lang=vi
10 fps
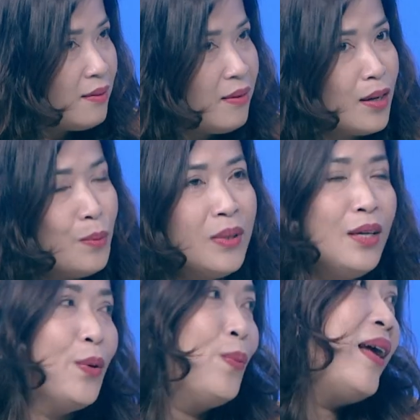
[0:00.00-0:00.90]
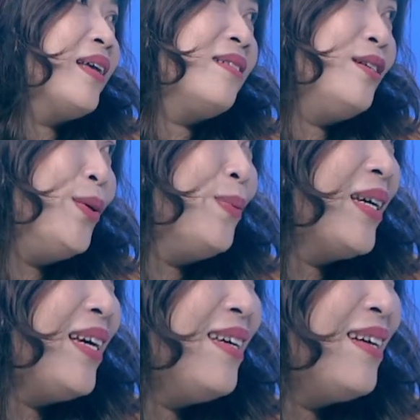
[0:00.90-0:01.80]
và công ty cũng đang sử dụng
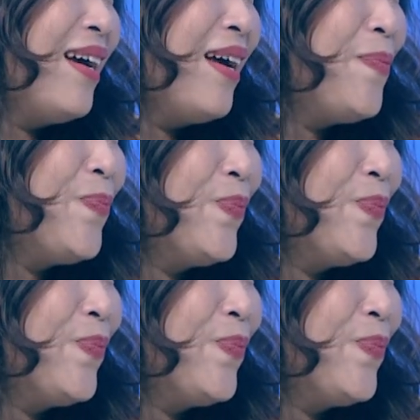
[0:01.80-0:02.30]
cái à,